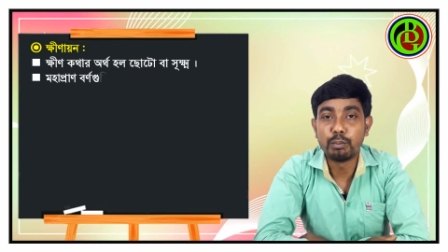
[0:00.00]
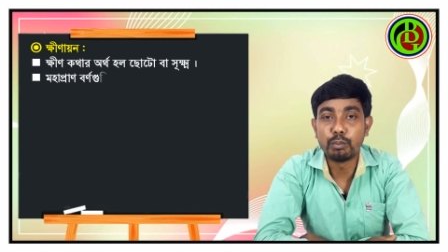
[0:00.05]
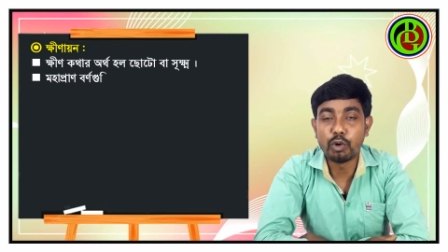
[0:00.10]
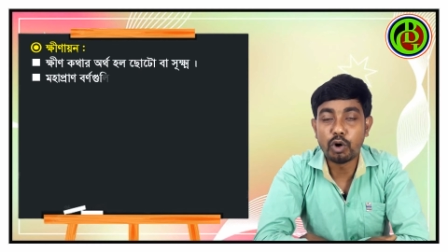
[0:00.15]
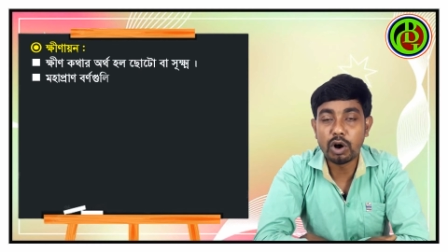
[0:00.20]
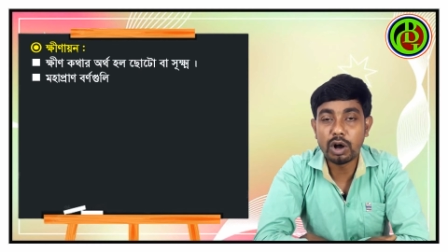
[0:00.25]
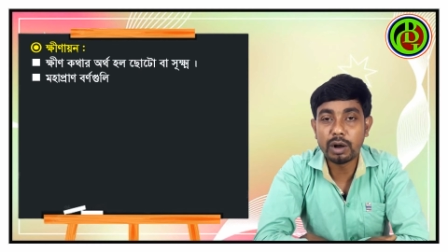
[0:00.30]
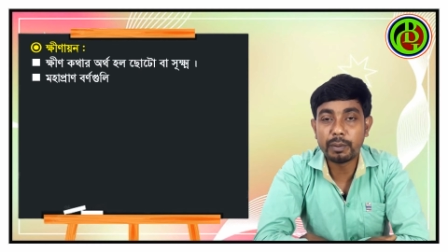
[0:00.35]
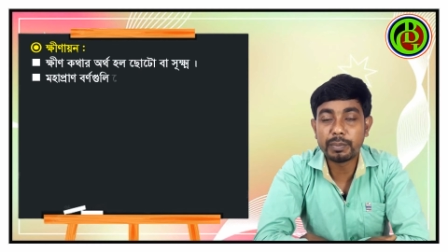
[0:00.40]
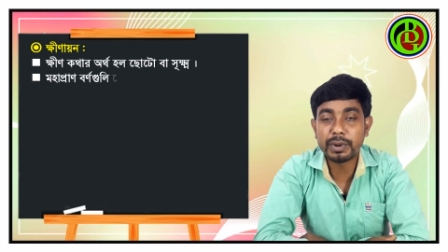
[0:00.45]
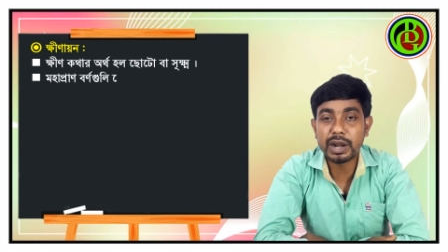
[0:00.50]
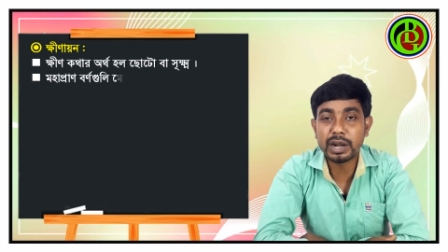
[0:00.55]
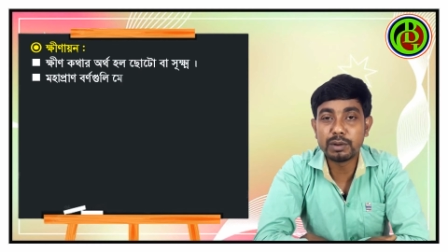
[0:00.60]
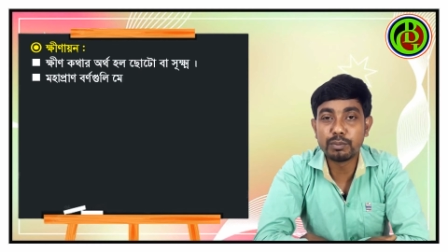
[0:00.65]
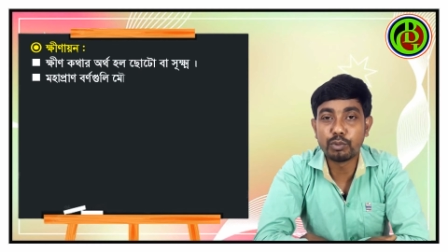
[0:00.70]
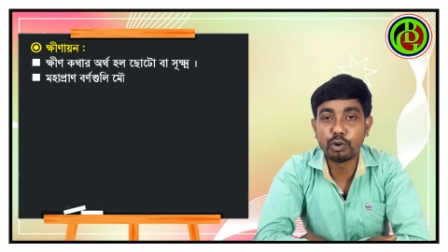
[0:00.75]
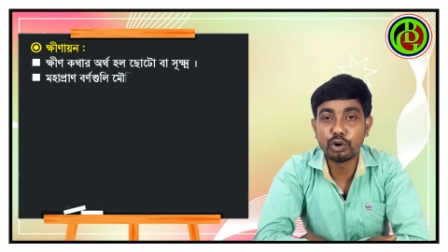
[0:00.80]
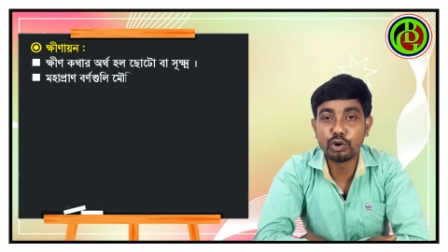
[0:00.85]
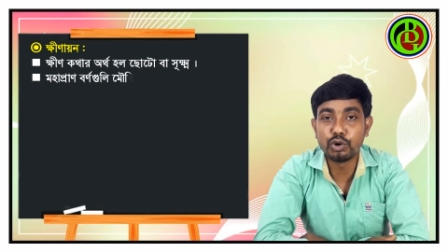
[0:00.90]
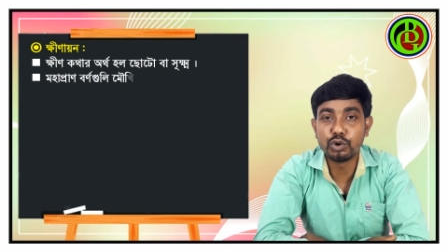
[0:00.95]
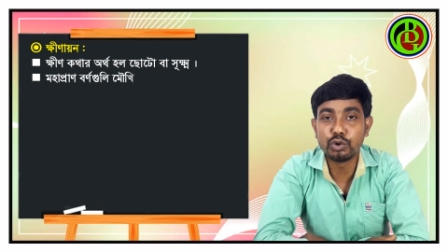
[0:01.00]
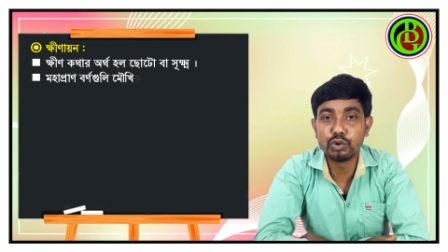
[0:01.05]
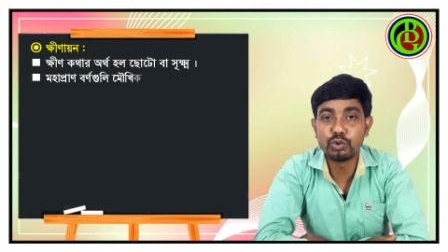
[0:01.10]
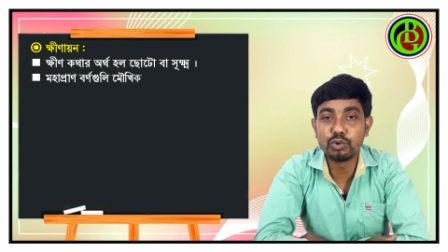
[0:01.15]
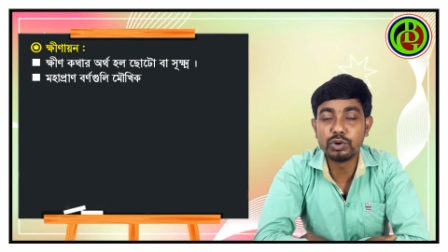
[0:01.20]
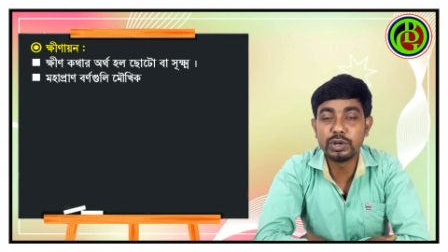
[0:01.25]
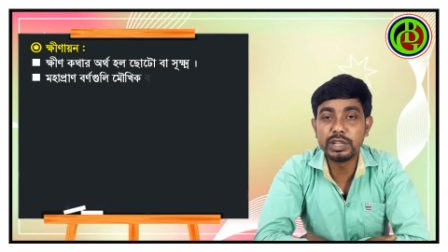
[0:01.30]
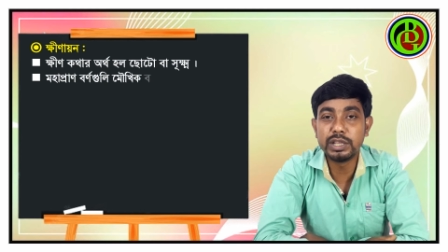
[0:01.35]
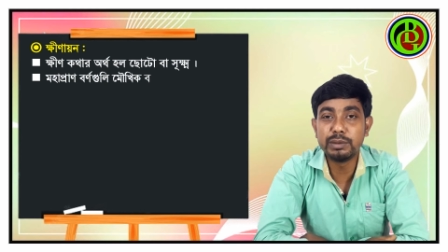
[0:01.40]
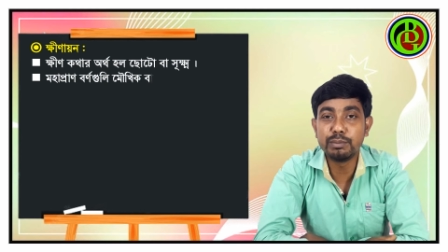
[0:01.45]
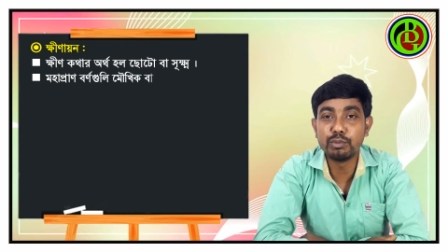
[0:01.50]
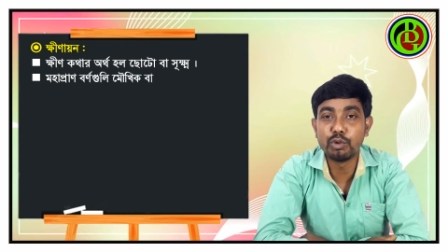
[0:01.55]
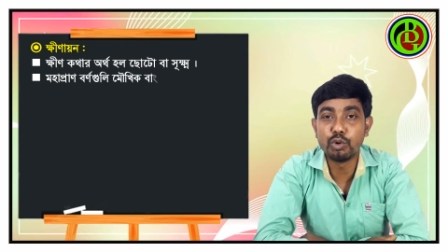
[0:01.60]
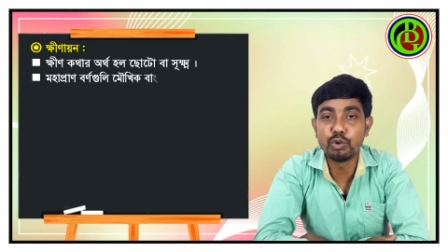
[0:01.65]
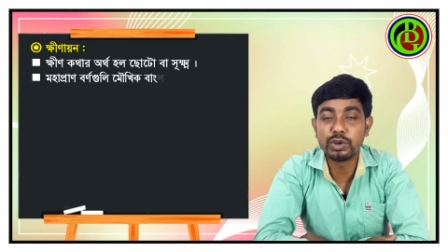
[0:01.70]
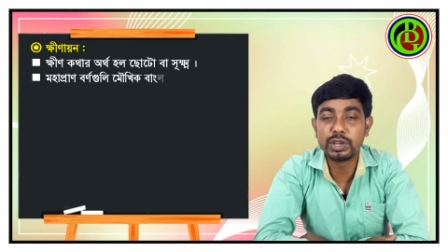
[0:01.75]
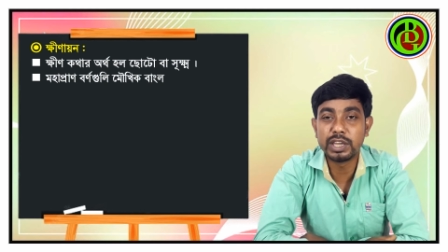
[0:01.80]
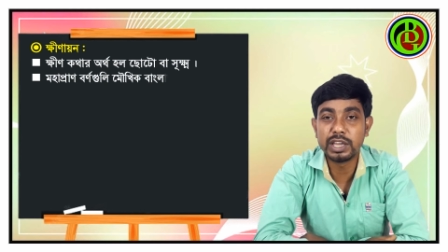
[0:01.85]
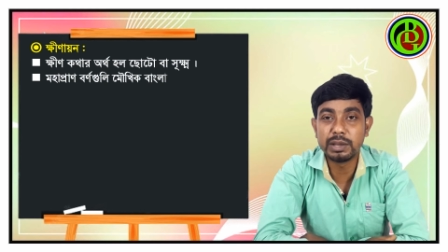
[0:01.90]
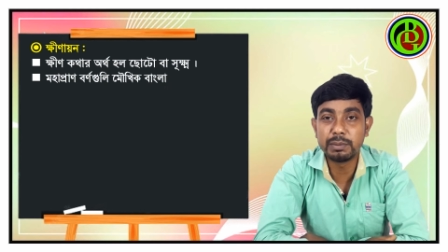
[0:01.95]
মহাপ্রাণ বর্ণগুলি
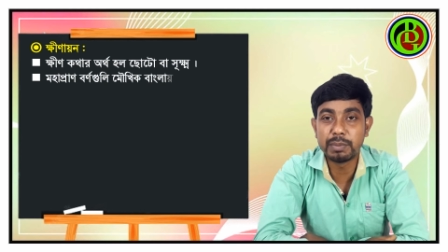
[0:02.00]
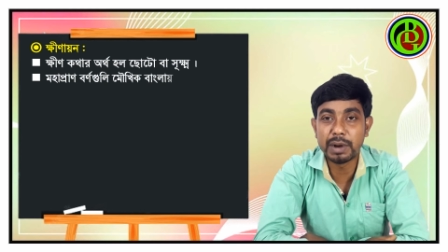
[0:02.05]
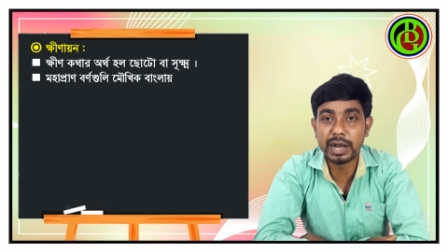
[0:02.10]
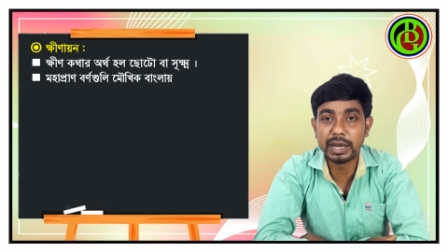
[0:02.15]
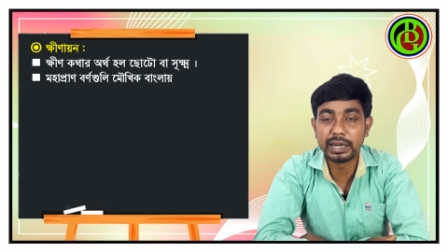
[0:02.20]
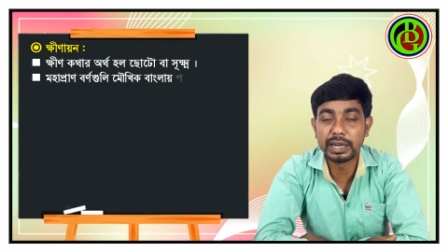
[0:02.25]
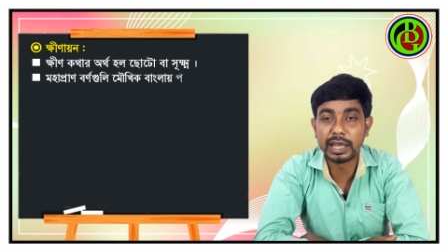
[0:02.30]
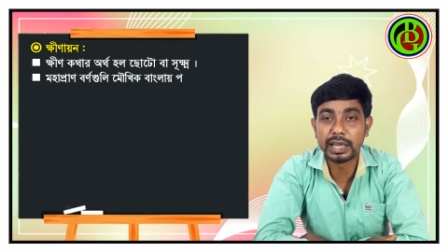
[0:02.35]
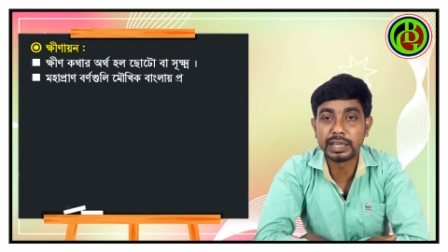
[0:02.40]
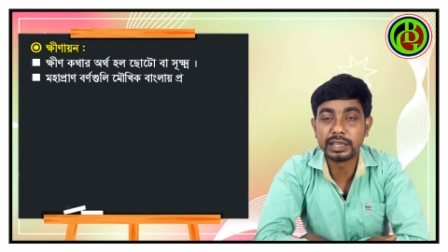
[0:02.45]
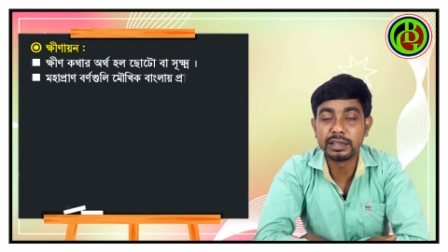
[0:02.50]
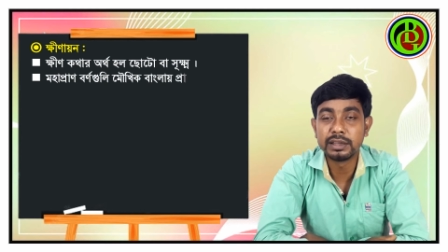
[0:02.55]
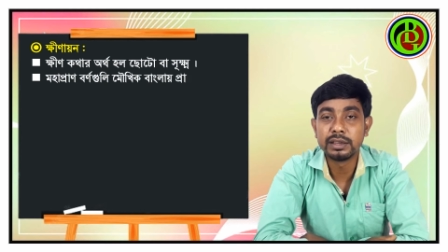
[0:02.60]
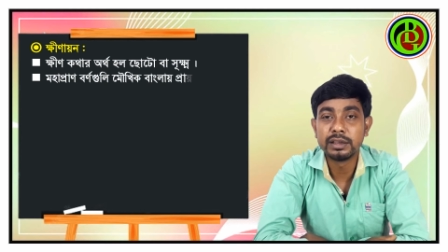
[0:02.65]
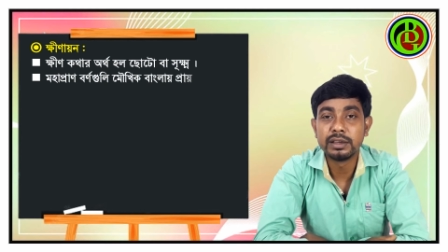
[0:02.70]
মৌখিক বাংলায়